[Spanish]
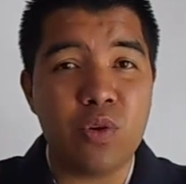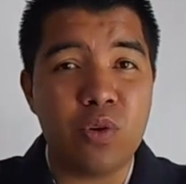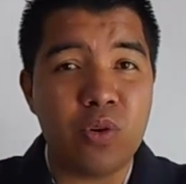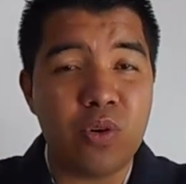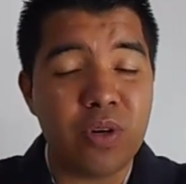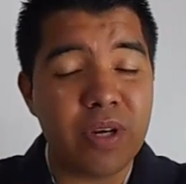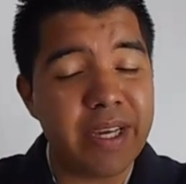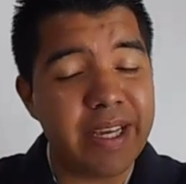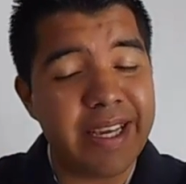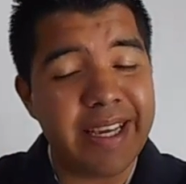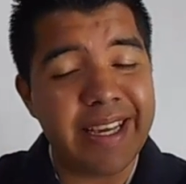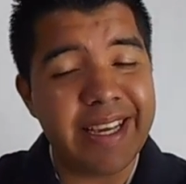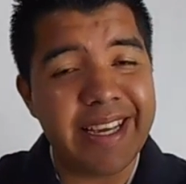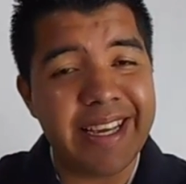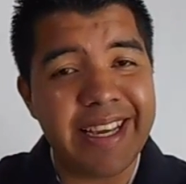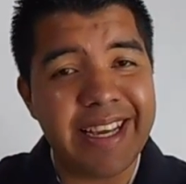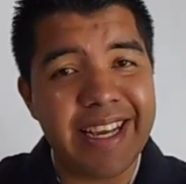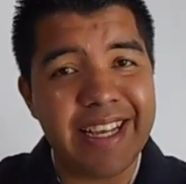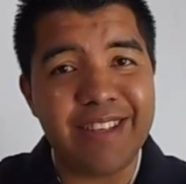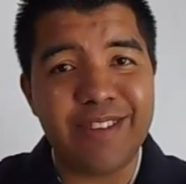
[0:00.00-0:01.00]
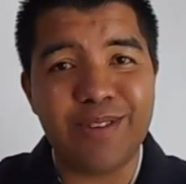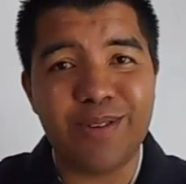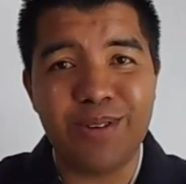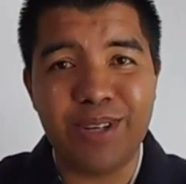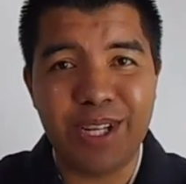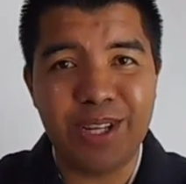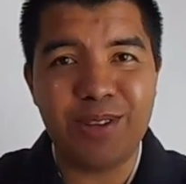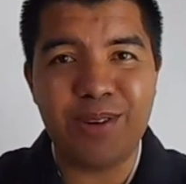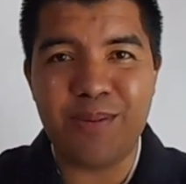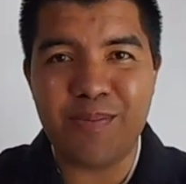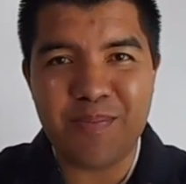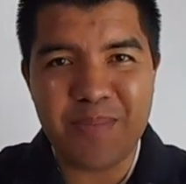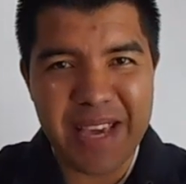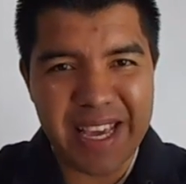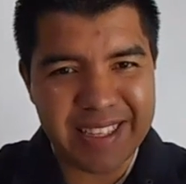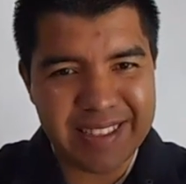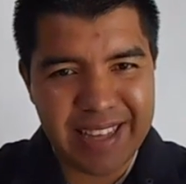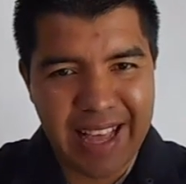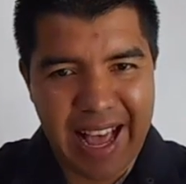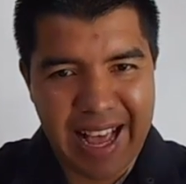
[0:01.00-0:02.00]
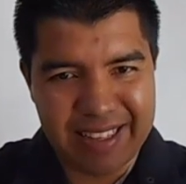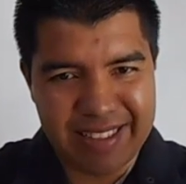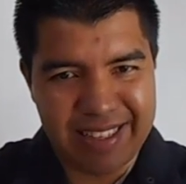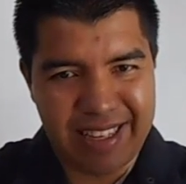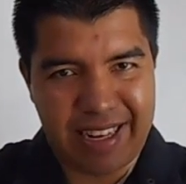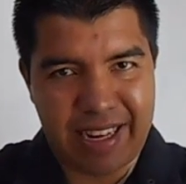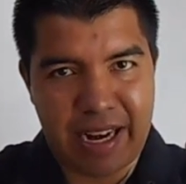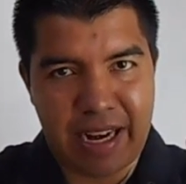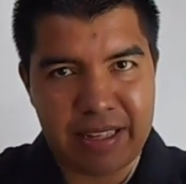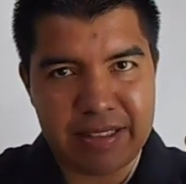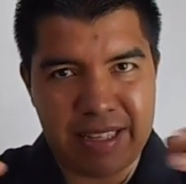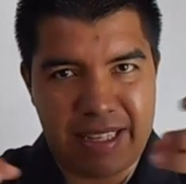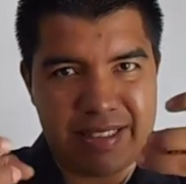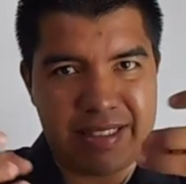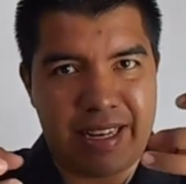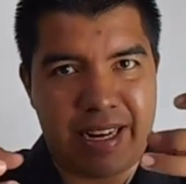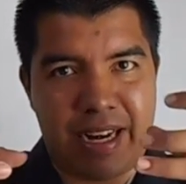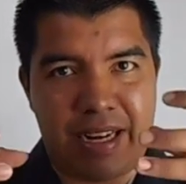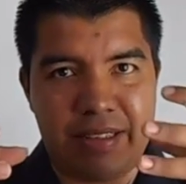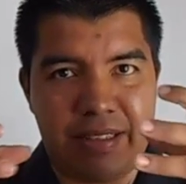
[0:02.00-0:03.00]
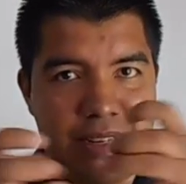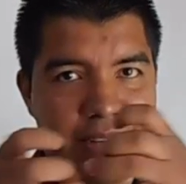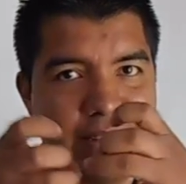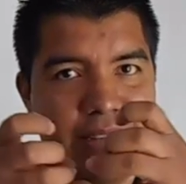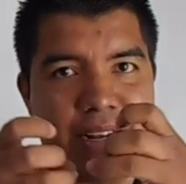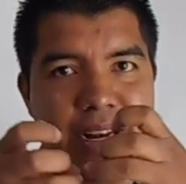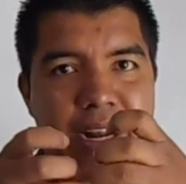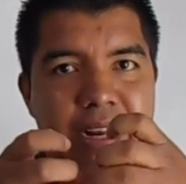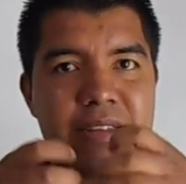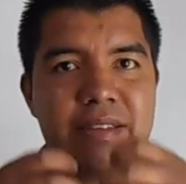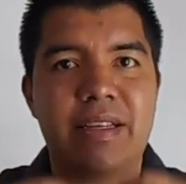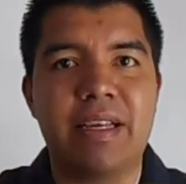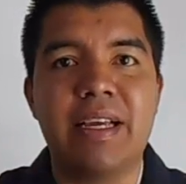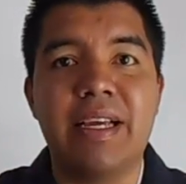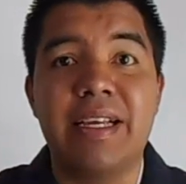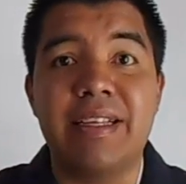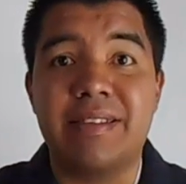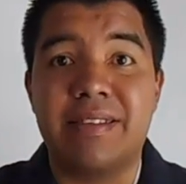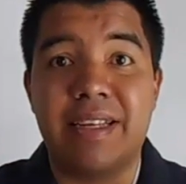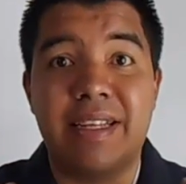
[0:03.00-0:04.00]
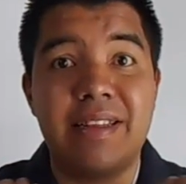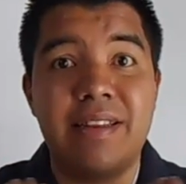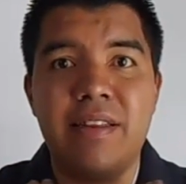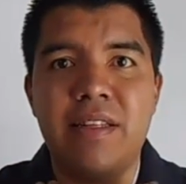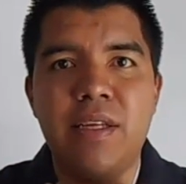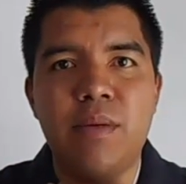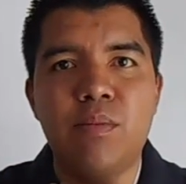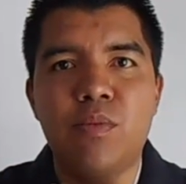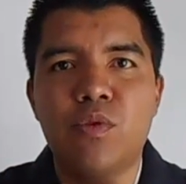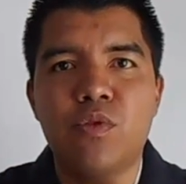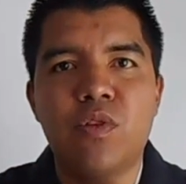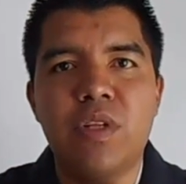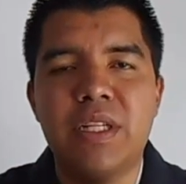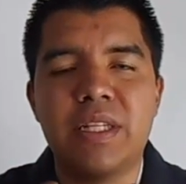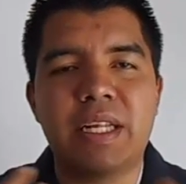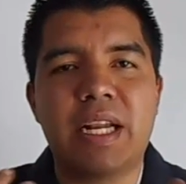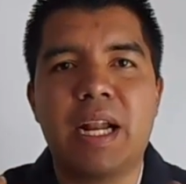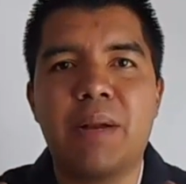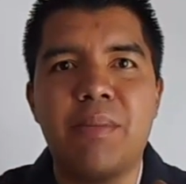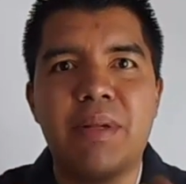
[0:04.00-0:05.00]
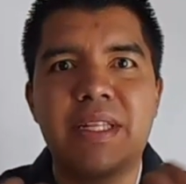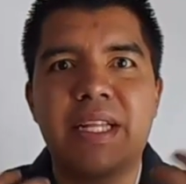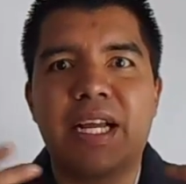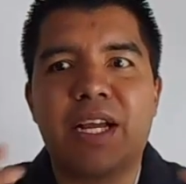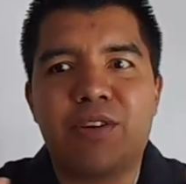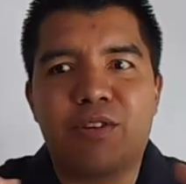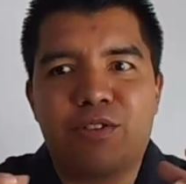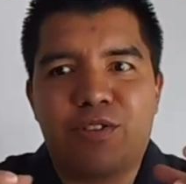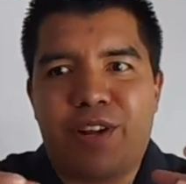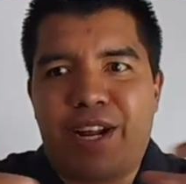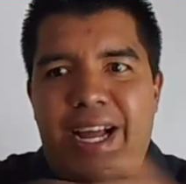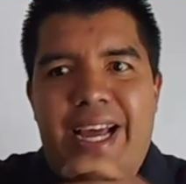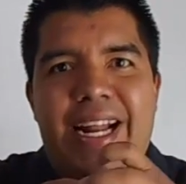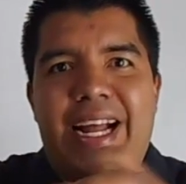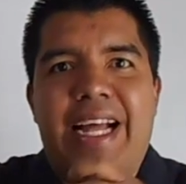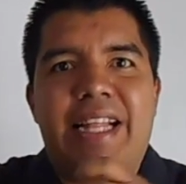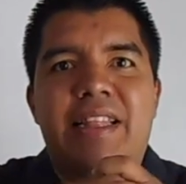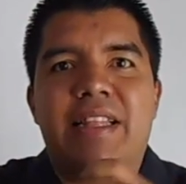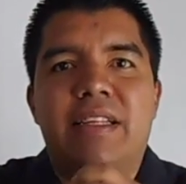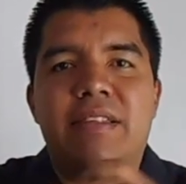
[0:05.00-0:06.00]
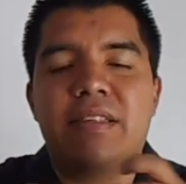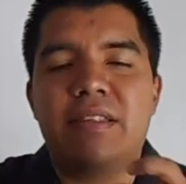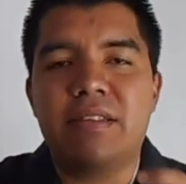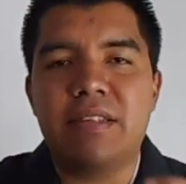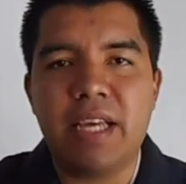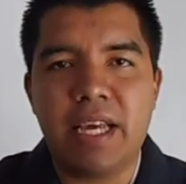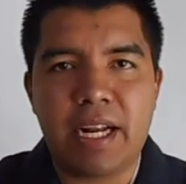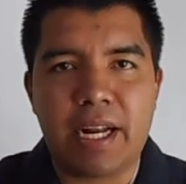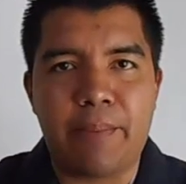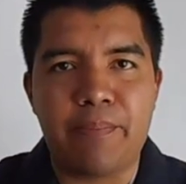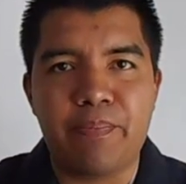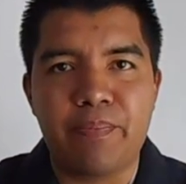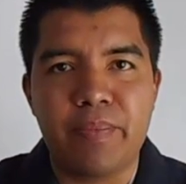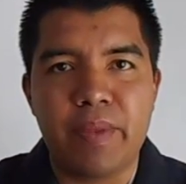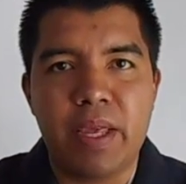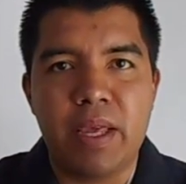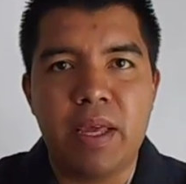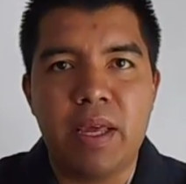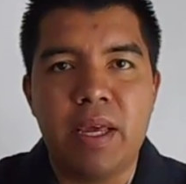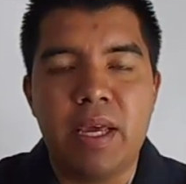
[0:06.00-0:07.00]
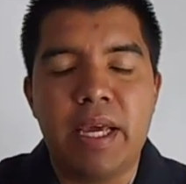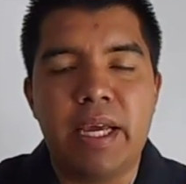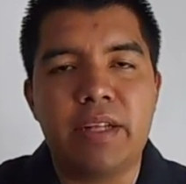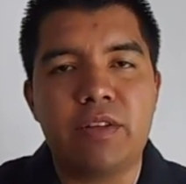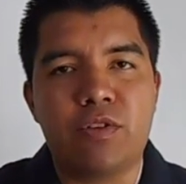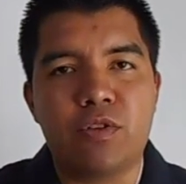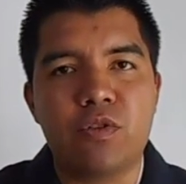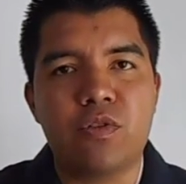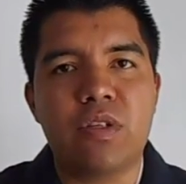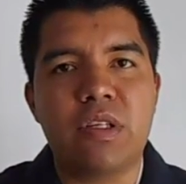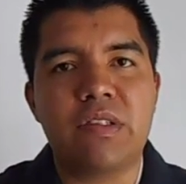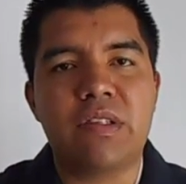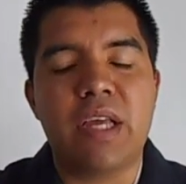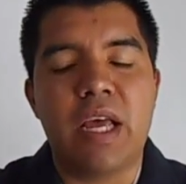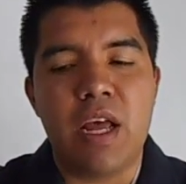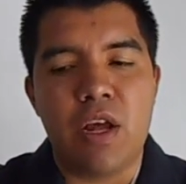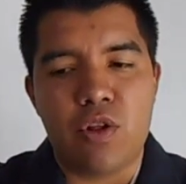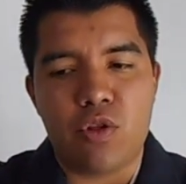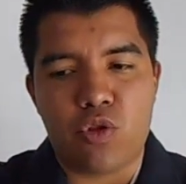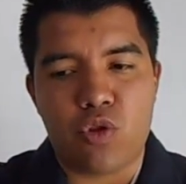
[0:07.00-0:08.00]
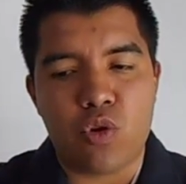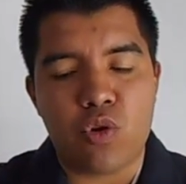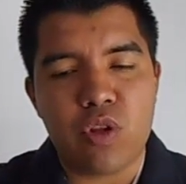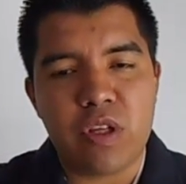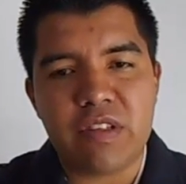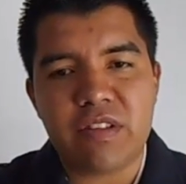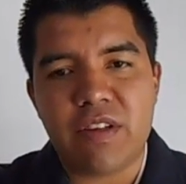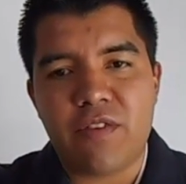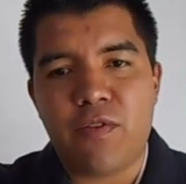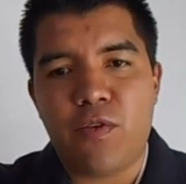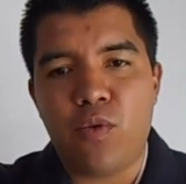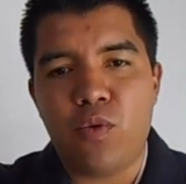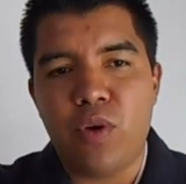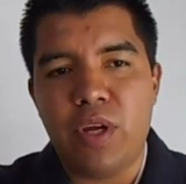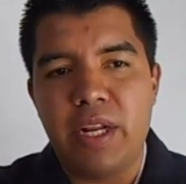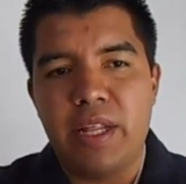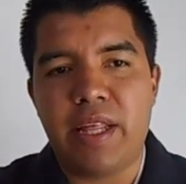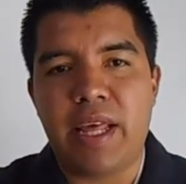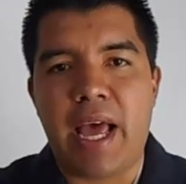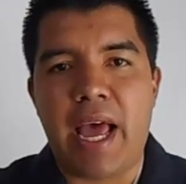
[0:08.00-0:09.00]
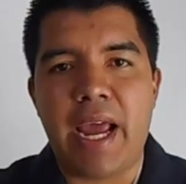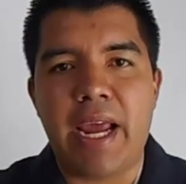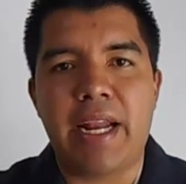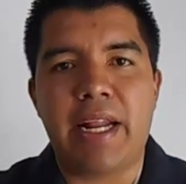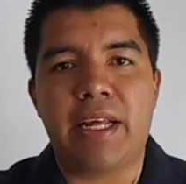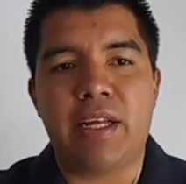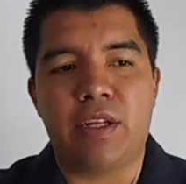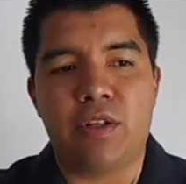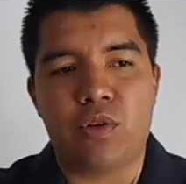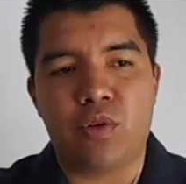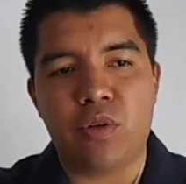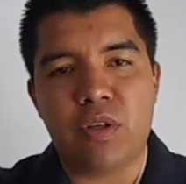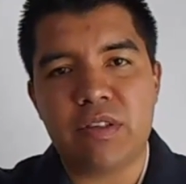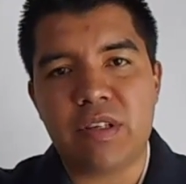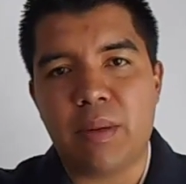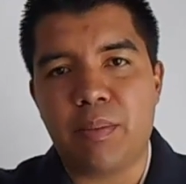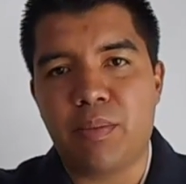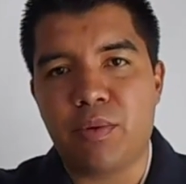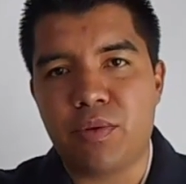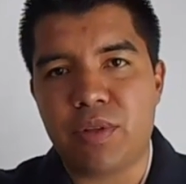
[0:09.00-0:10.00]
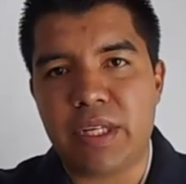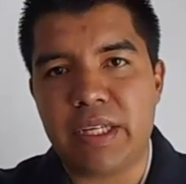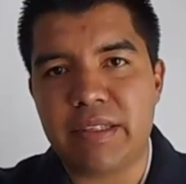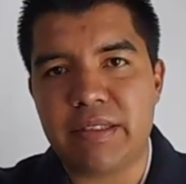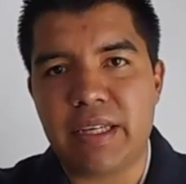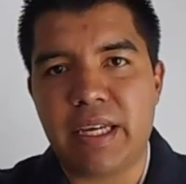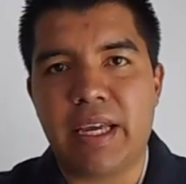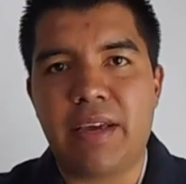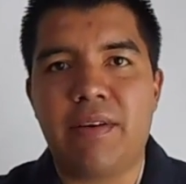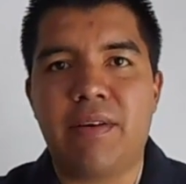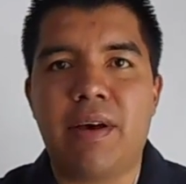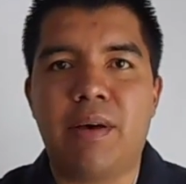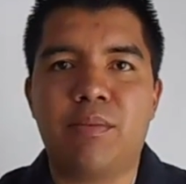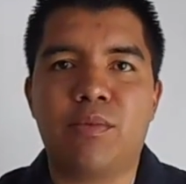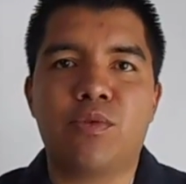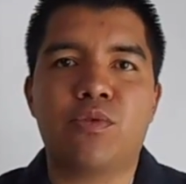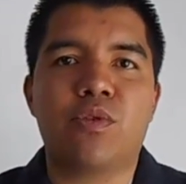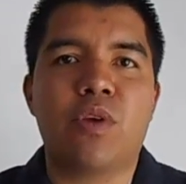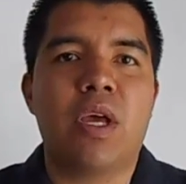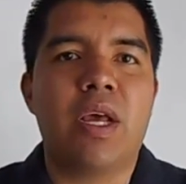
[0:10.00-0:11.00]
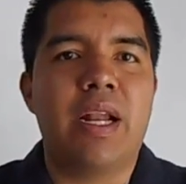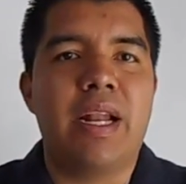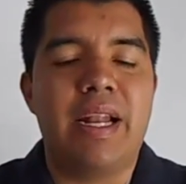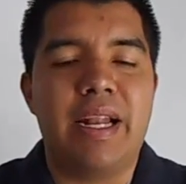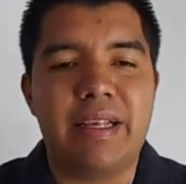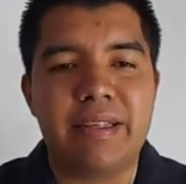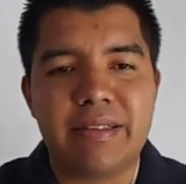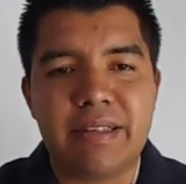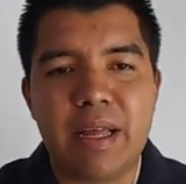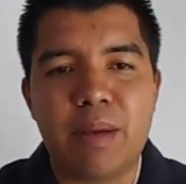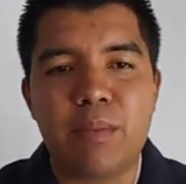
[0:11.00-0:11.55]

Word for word: Cuando eh, el sonido empieza a cerrarse, a cerrarse, a cerrarse, sentimos literalmente que nuestra garganta se cierra. Entonces, todo ese fluir de aire y toda esa potencia que llevamos